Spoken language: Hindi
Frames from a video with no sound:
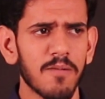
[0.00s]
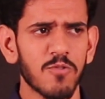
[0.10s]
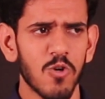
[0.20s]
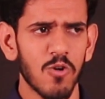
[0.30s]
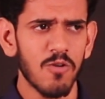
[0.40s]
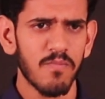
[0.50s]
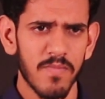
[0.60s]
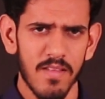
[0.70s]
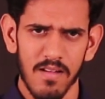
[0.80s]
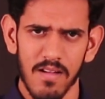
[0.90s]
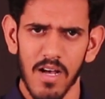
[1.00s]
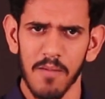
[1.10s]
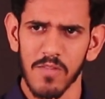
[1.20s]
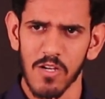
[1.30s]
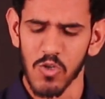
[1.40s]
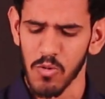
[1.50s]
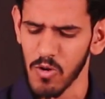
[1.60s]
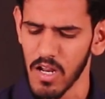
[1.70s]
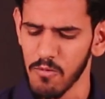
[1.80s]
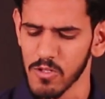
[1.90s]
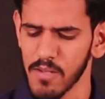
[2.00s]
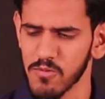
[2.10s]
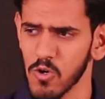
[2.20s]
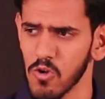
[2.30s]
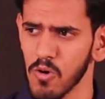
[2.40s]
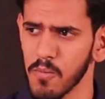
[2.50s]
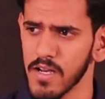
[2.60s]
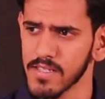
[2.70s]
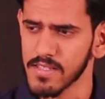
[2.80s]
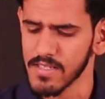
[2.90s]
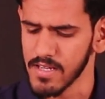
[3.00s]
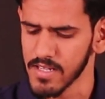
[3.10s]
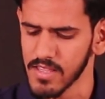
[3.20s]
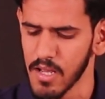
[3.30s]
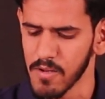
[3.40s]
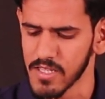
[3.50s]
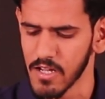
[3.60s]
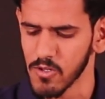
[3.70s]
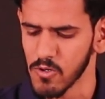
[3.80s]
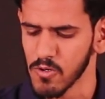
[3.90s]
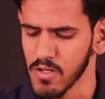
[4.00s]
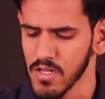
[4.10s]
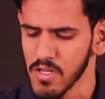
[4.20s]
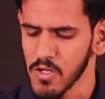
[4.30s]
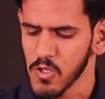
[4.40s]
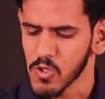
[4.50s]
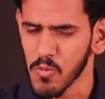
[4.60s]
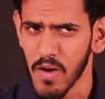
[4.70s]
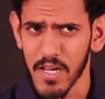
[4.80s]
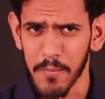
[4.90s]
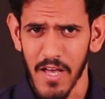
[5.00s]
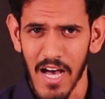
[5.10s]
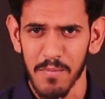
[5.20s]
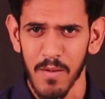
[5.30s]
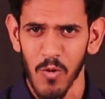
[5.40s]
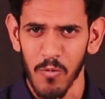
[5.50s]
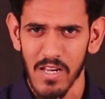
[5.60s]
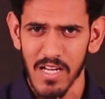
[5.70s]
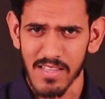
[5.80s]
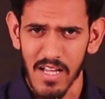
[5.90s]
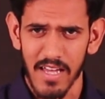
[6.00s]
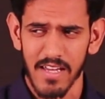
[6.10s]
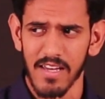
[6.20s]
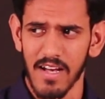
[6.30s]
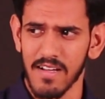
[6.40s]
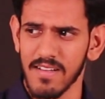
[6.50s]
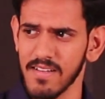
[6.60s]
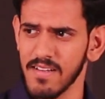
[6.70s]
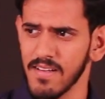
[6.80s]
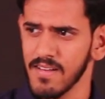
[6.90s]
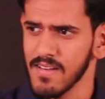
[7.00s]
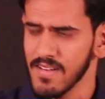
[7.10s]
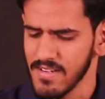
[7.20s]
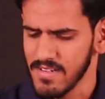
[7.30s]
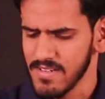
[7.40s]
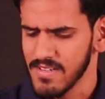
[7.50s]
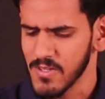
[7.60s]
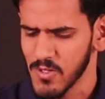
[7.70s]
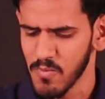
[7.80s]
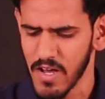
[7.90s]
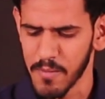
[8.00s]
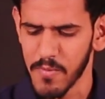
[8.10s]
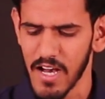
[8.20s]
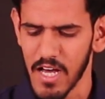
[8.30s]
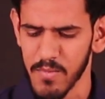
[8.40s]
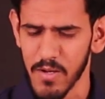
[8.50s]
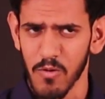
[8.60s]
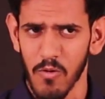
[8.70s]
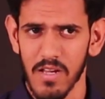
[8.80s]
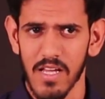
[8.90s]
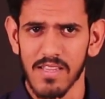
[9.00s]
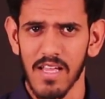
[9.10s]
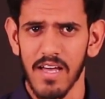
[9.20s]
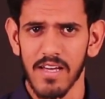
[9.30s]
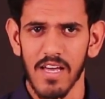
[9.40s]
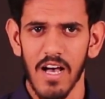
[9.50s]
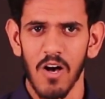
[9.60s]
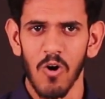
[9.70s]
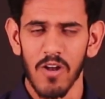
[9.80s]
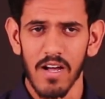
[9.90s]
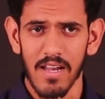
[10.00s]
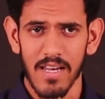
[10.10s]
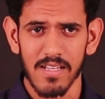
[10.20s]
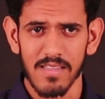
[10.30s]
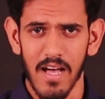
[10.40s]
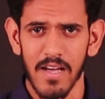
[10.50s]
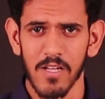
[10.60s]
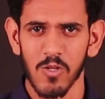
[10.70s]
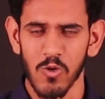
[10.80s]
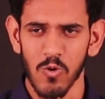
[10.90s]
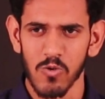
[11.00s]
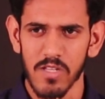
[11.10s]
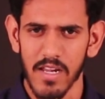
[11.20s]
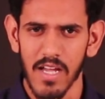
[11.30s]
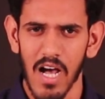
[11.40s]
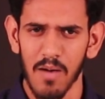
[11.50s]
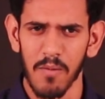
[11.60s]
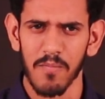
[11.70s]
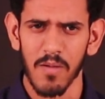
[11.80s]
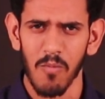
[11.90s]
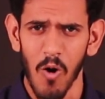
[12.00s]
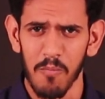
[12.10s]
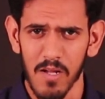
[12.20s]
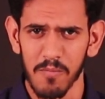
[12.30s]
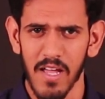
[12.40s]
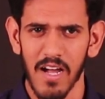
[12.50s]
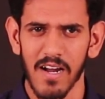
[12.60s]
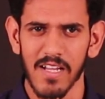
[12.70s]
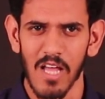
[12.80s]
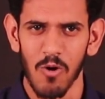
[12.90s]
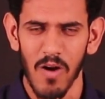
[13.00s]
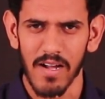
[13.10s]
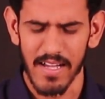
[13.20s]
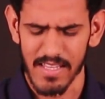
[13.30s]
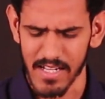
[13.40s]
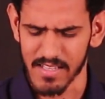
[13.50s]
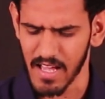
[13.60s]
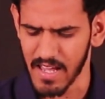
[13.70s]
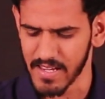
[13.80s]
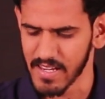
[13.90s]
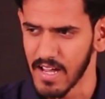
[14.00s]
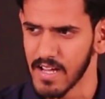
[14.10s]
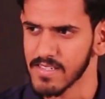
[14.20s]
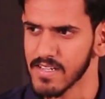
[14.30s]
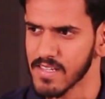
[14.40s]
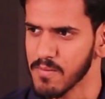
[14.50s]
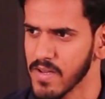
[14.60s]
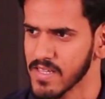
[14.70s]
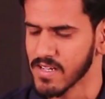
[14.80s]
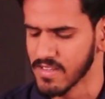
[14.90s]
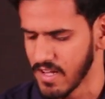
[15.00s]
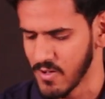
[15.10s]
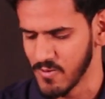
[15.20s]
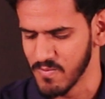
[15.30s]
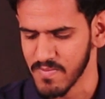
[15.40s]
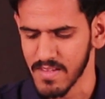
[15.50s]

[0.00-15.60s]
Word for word: सब छोड़ो अब तक जो बोला वो सब छोड़ो बस इतना बता दो तुम्हारे प्यार में वो भी लिखता है क्या तुम्हारे प्यार में वो भी लिखता है क्या और अगर लिखता है तो यूँ सरेआम अपनी मोहब्बत बयां करता हुआ कहीं दिखता है क्या जैसे मैं दिखता हूँ